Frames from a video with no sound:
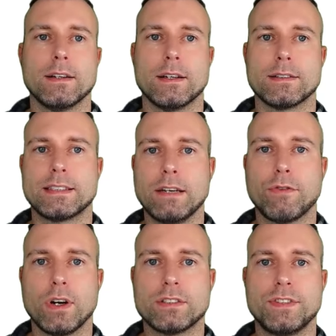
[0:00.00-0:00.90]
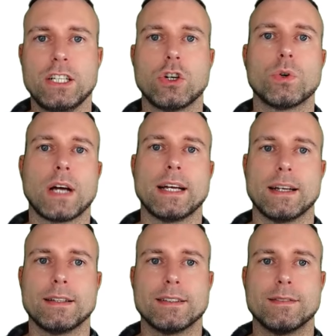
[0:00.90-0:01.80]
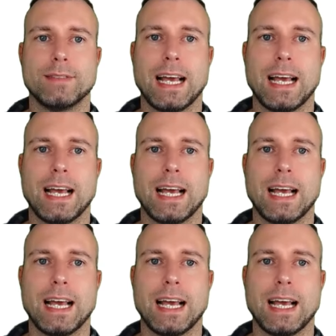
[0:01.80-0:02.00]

äh, sinnvolles Feature oder ein, ein,